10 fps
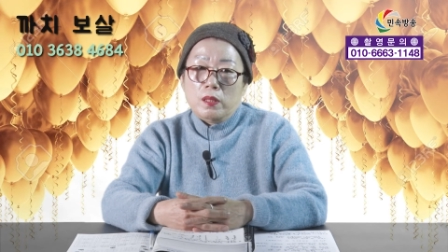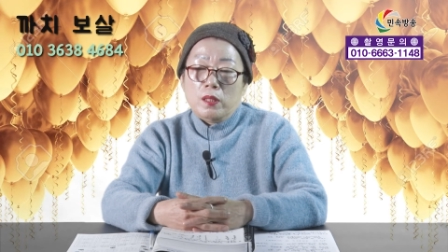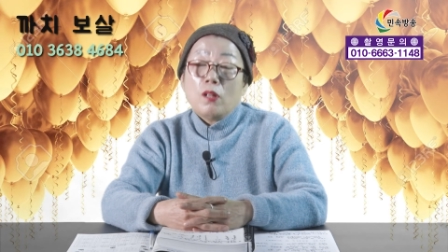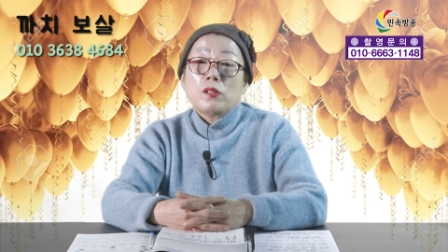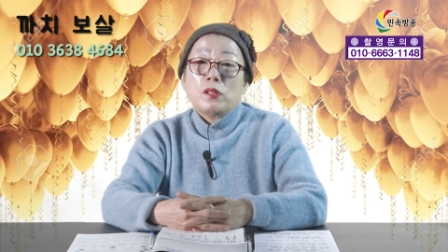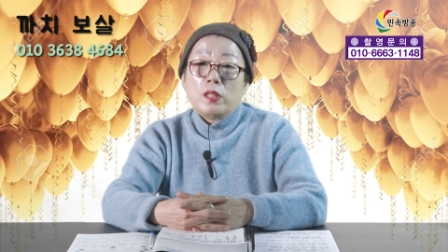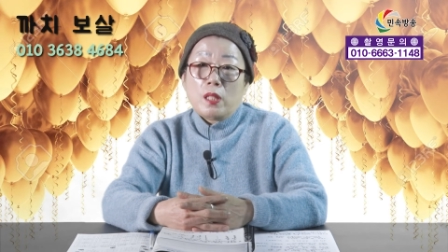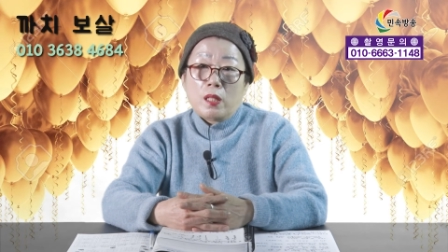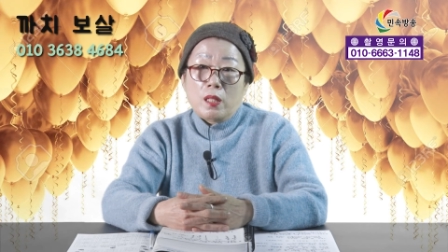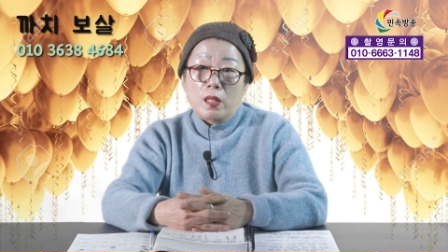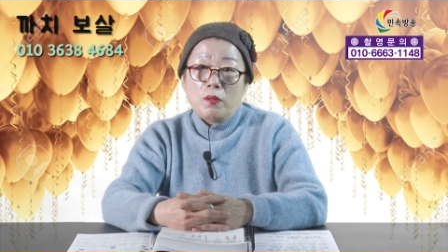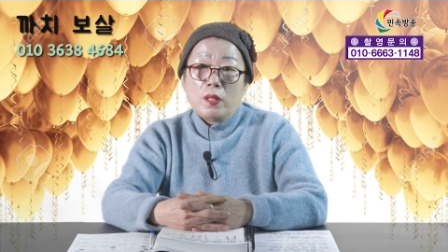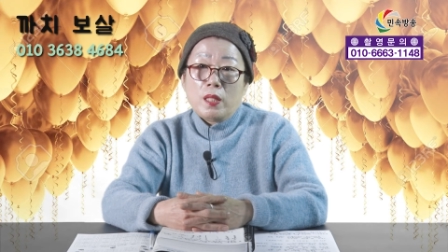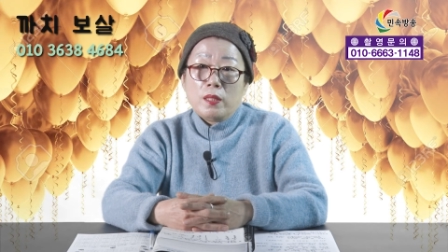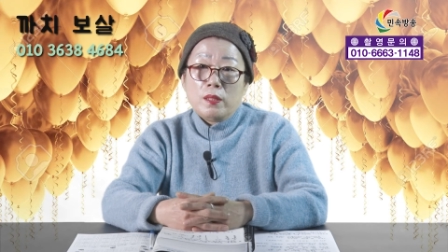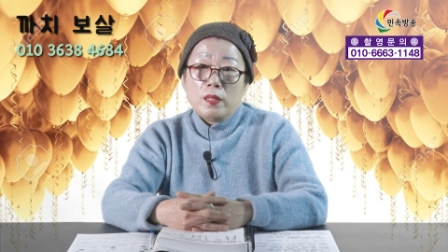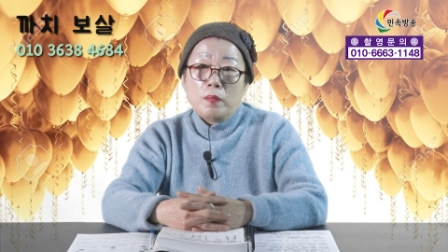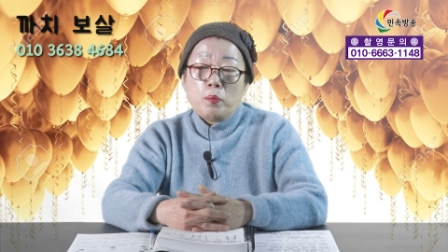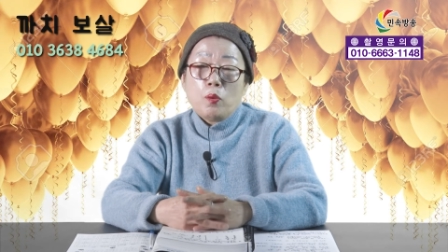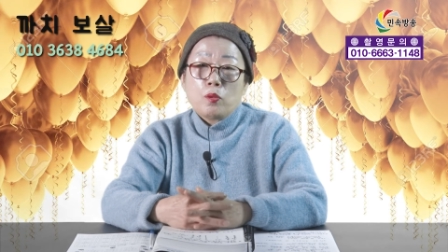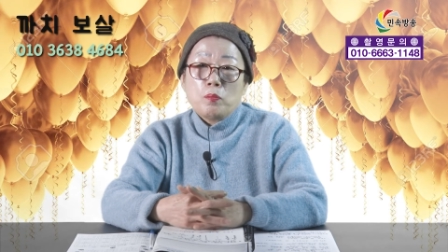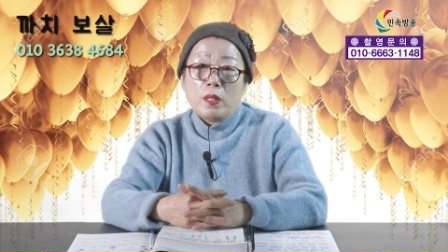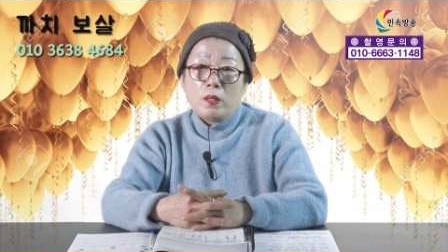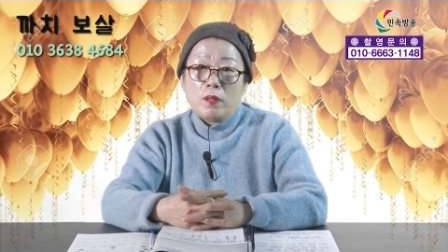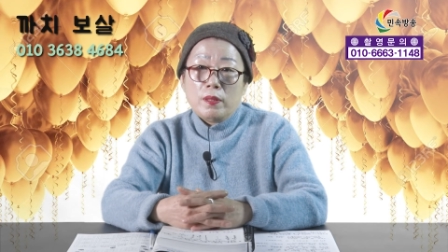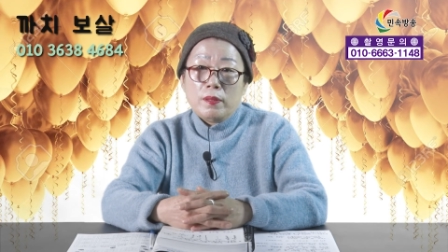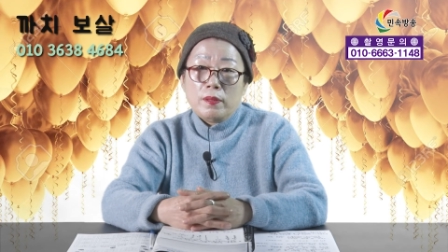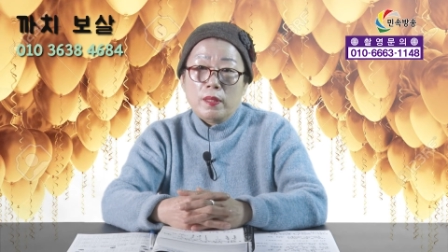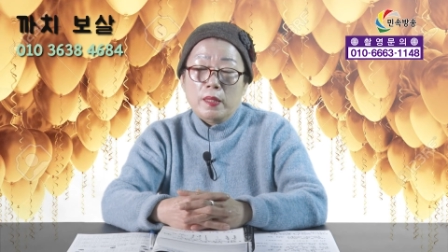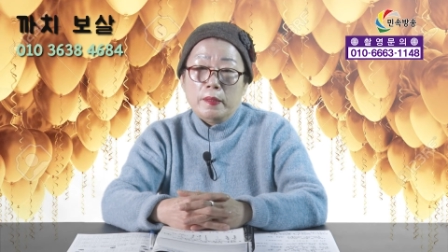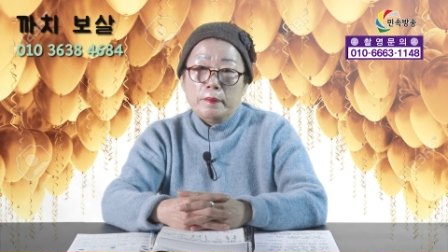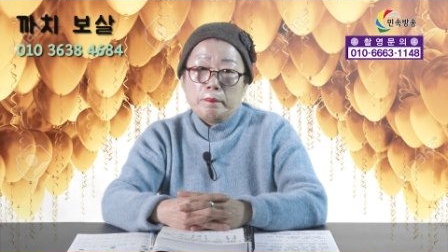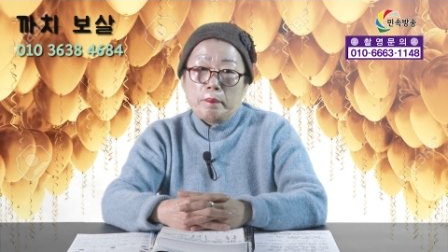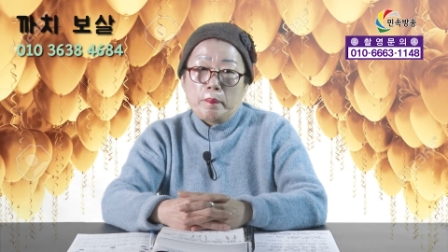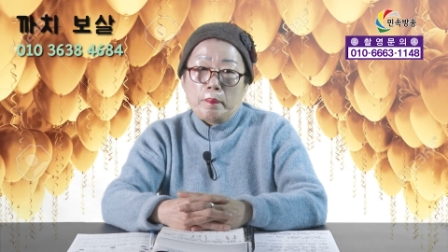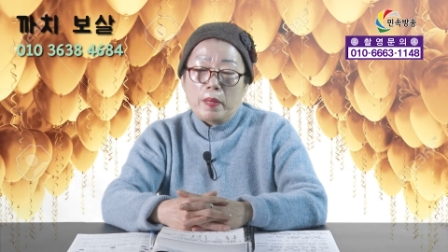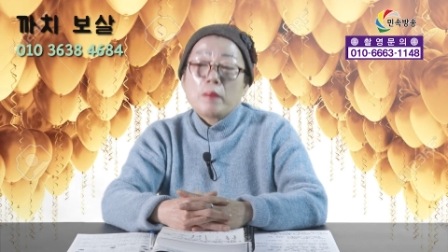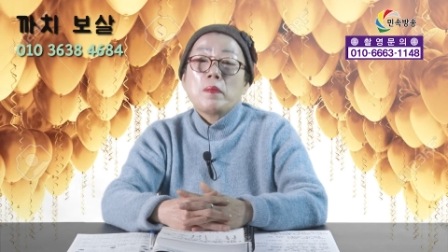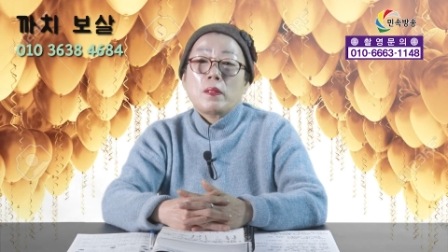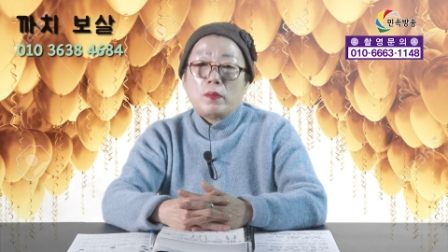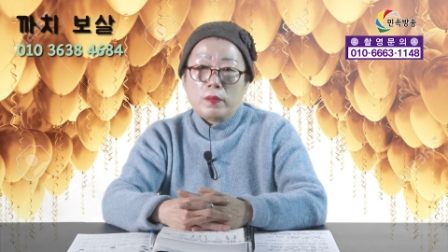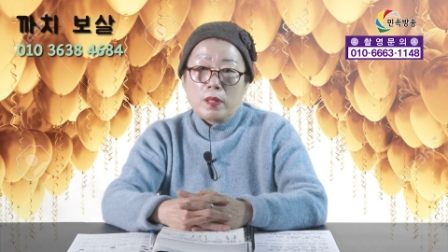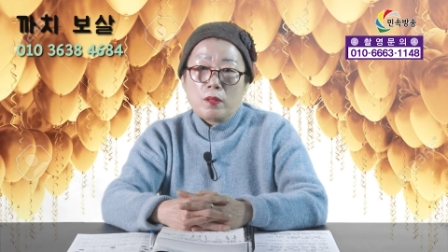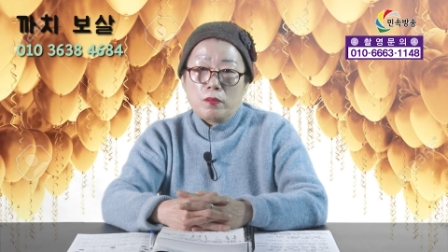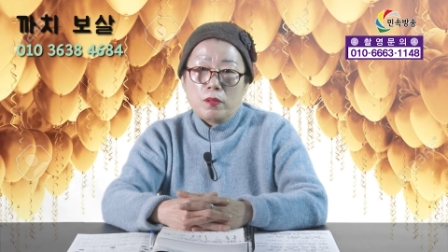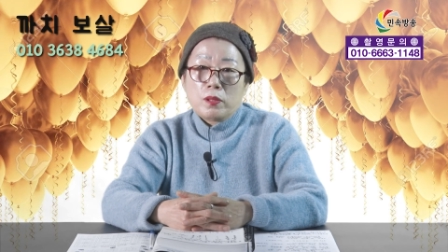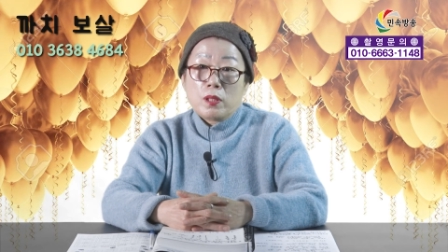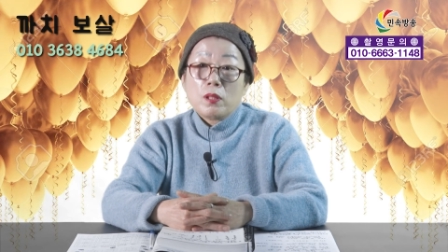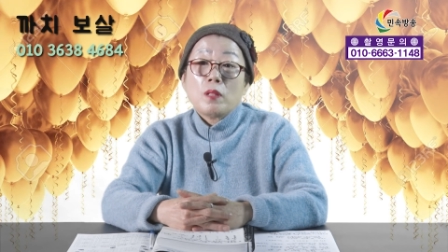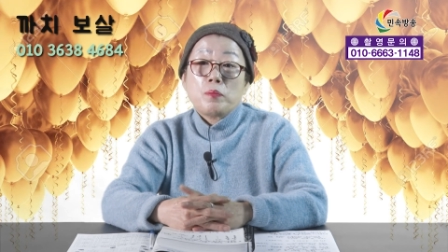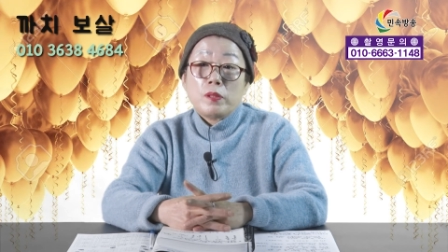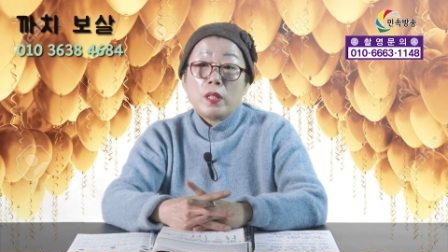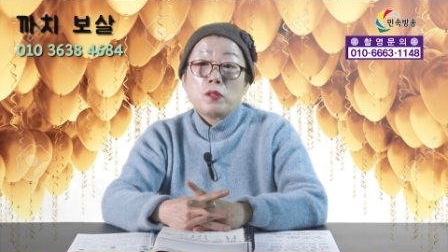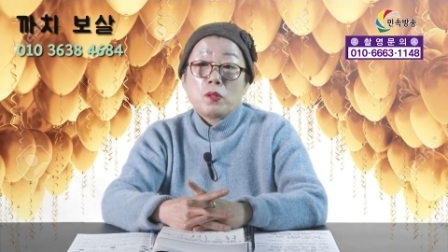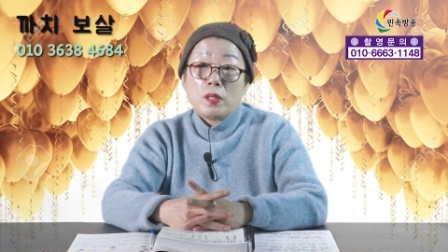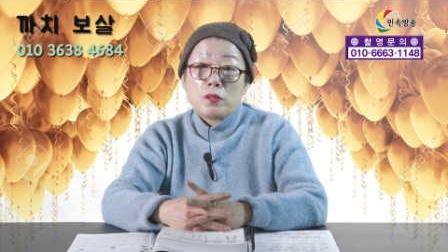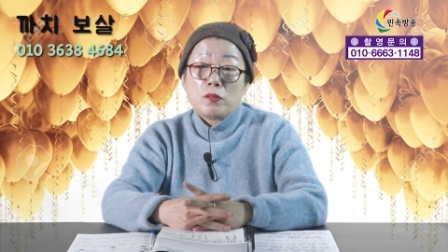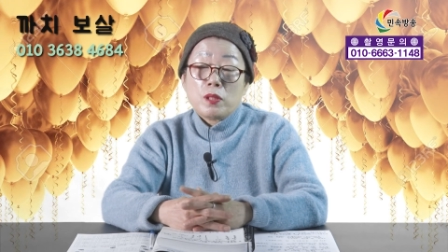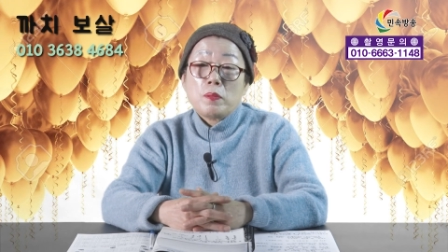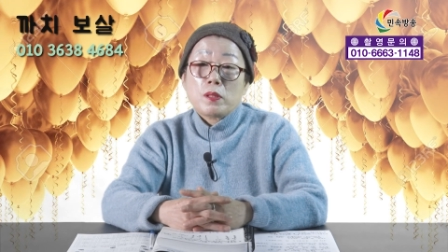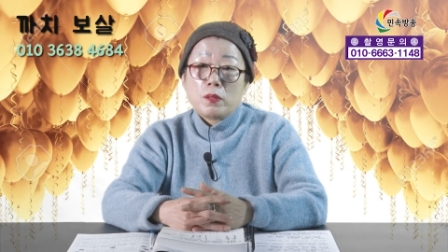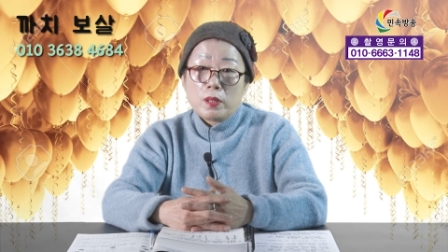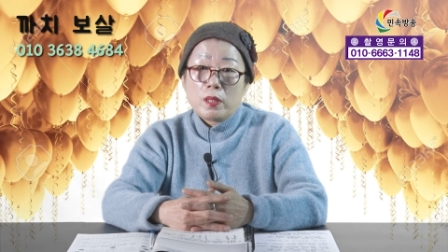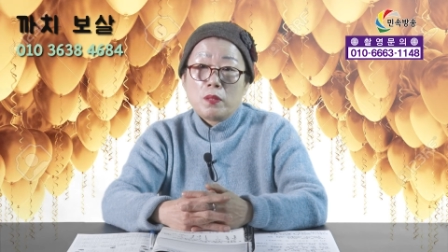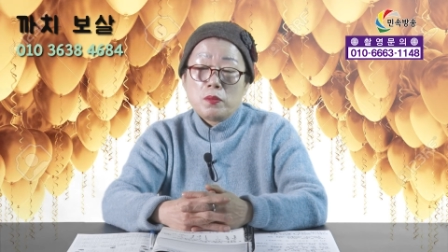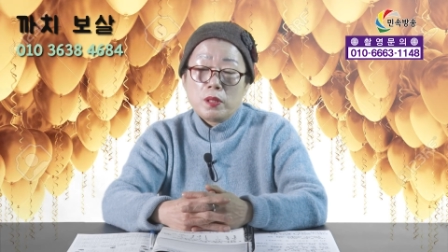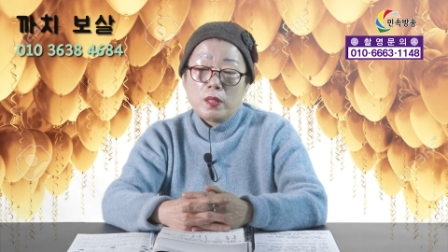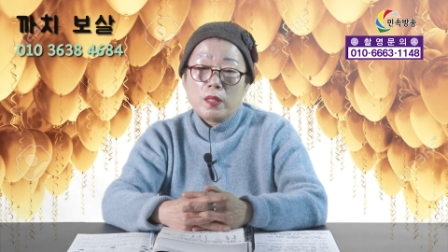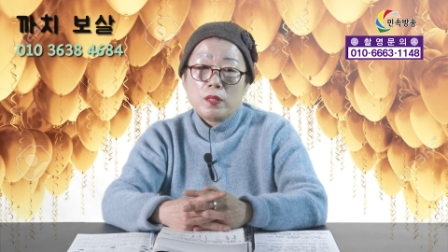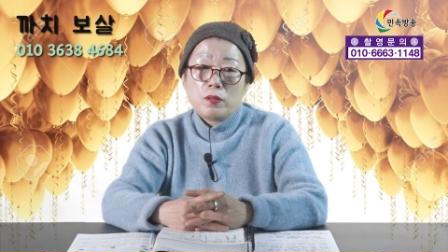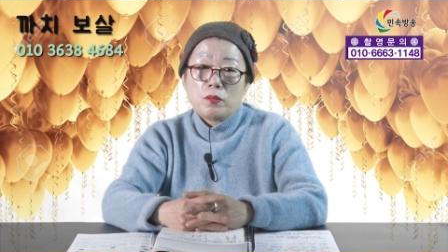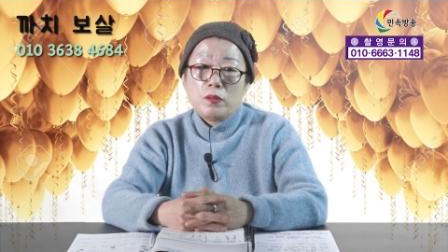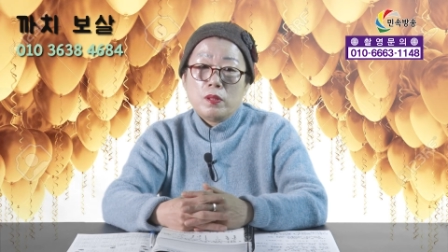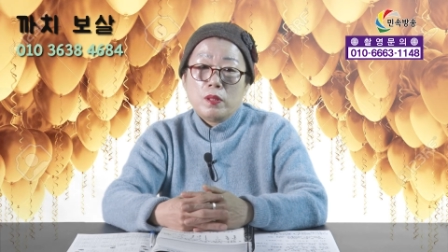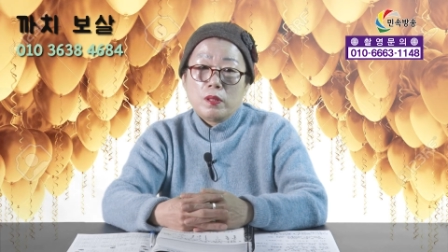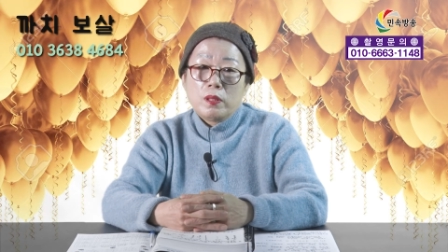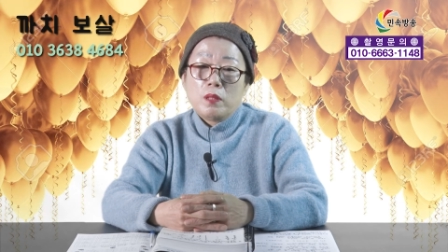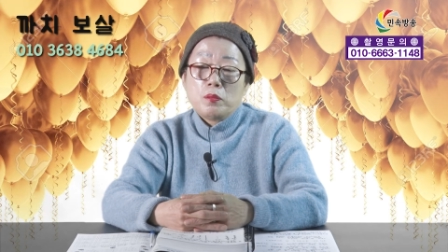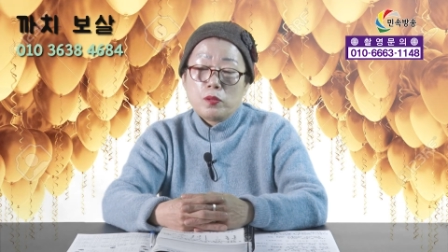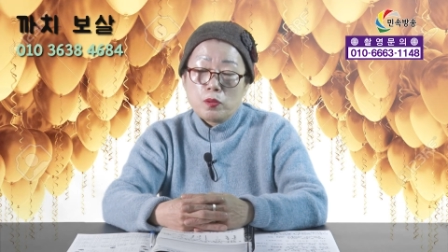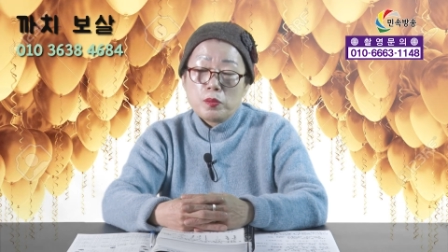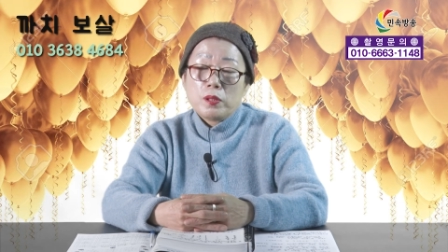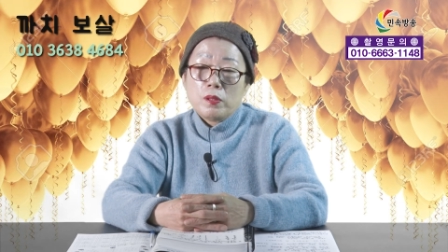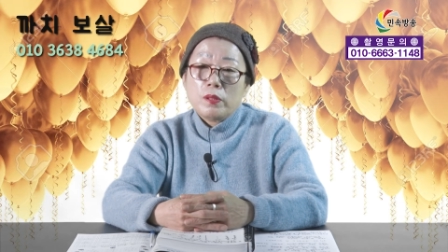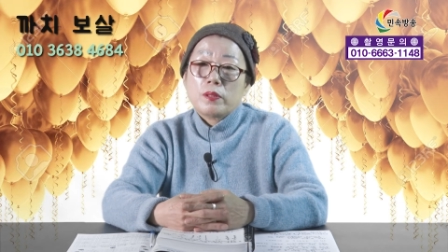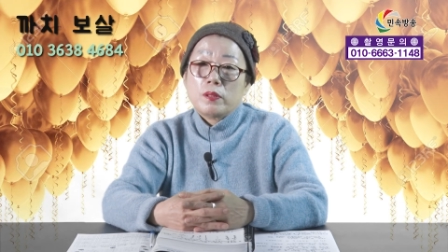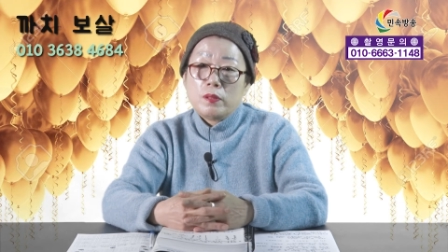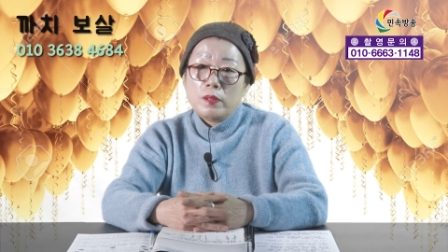열흘 있다가 해와라 했는데 보름 만에 왔는데 100만 원 갖고 어떻게 사랑풀이를 해줘가지고 집에서 제가 혼자 해가지고 그때부터 조금씩 열렸죠.